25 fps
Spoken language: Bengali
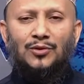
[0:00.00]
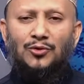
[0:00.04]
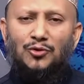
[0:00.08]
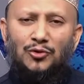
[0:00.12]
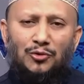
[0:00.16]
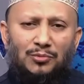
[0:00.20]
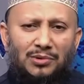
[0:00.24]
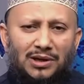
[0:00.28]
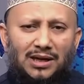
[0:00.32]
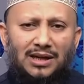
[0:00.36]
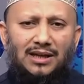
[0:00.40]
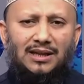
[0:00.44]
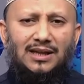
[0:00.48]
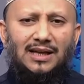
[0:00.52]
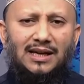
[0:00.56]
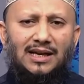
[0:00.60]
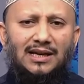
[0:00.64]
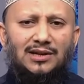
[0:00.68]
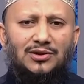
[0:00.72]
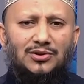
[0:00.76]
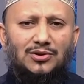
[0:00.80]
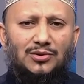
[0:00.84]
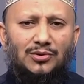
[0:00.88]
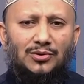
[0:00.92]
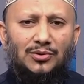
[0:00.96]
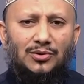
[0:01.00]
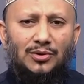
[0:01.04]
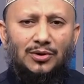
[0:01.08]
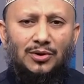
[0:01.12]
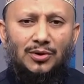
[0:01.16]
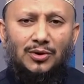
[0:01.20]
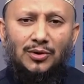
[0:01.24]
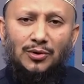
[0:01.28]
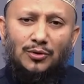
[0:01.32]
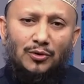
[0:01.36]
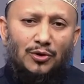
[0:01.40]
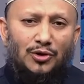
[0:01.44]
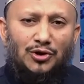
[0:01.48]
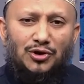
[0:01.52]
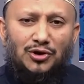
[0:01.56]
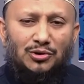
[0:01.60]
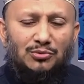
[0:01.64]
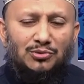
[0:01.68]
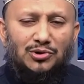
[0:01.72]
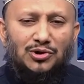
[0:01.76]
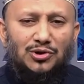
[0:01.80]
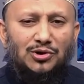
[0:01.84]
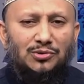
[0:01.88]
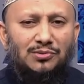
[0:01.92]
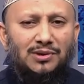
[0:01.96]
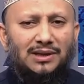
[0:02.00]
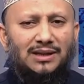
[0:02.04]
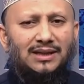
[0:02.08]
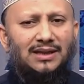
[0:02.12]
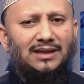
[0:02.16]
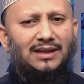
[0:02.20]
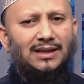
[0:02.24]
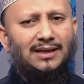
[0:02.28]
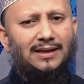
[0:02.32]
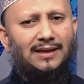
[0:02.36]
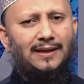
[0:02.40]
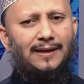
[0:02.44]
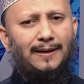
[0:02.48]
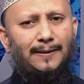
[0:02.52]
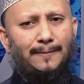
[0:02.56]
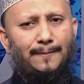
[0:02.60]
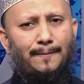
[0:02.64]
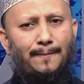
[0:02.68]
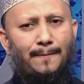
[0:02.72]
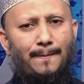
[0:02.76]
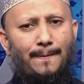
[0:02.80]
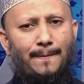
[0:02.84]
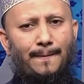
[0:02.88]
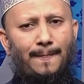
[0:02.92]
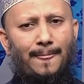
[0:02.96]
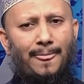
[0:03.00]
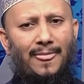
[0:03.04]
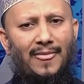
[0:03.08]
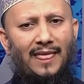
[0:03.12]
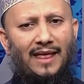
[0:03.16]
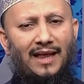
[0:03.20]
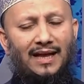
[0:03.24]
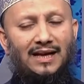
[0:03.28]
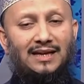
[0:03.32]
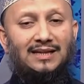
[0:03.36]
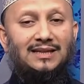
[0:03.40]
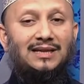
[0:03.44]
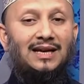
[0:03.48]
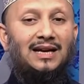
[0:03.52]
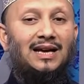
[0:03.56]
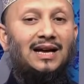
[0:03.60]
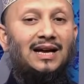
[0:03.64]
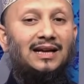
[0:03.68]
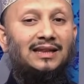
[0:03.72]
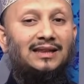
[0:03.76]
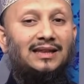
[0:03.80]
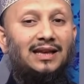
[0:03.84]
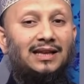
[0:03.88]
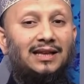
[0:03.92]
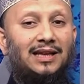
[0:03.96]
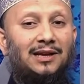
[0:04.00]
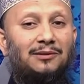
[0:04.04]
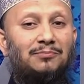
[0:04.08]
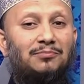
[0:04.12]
তুমি কি দেখেছো ওই সমস্ত ব্যক্তিদেরকে যারা তাদের